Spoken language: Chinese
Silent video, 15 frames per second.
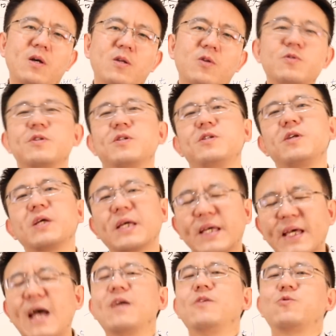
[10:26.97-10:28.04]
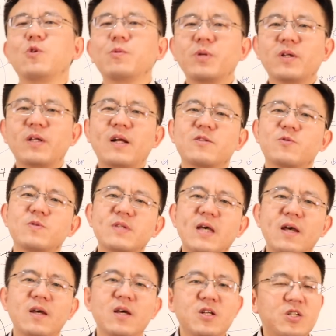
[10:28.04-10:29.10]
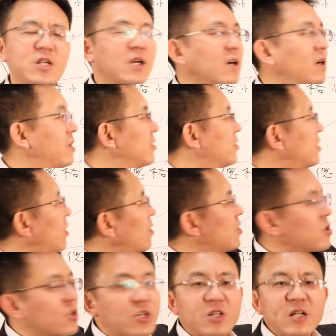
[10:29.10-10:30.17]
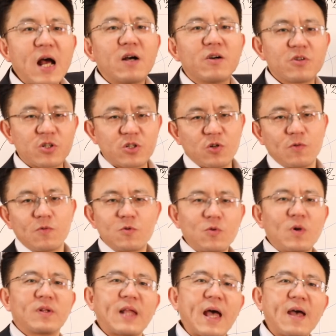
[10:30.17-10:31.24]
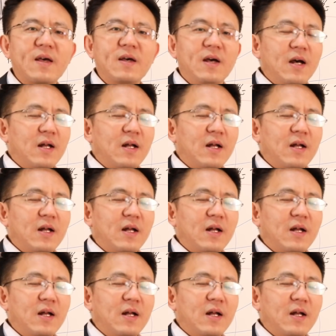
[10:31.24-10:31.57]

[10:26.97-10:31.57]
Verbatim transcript: 就是你已经感觉不到它的存在，这个就叫上手状态。